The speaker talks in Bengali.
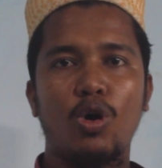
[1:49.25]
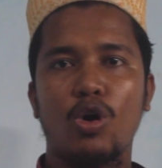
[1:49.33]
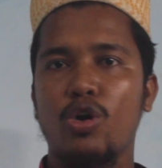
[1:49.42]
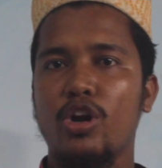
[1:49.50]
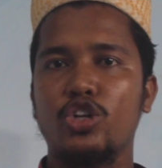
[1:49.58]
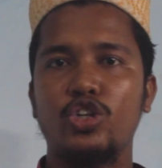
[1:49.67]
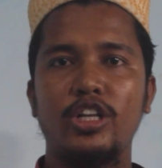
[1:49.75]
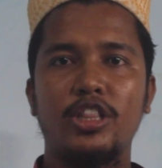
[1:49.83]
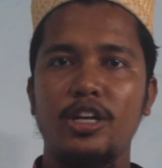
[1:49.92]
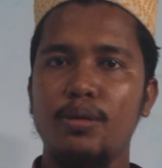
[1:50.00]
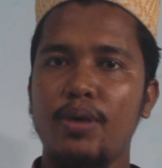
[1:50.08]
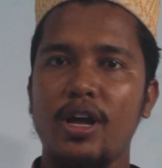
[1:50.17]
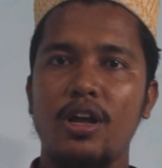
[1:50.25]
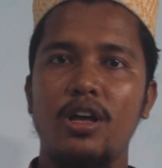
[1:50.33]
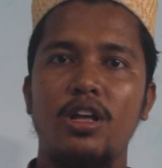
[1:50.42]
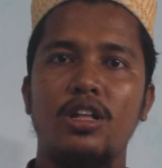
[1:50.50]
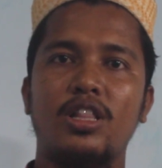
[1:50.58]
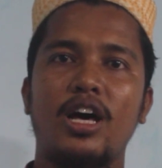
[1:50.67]
গর্ভাশয় তিনবার
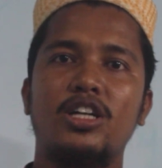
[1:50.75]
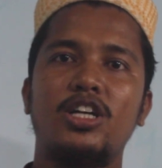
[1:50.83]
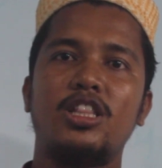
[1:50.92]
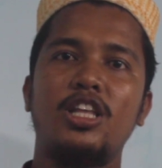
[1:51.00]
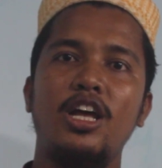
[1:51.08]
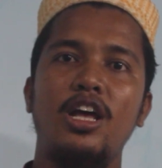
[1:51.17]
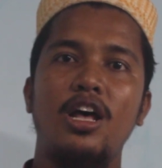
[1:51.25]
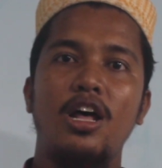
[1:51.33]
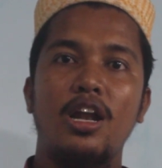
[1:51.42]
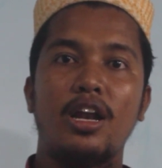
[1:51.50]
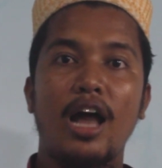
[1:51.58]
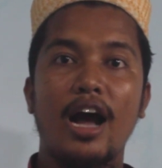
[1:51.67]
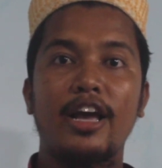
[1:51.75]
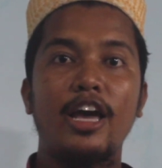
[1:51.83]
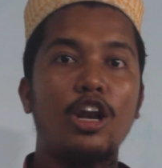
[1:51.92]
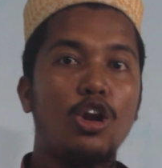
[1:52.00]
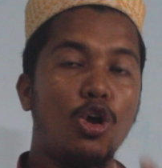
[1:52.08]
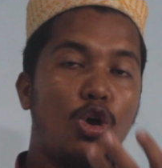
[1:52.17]
তার সাথে নাকের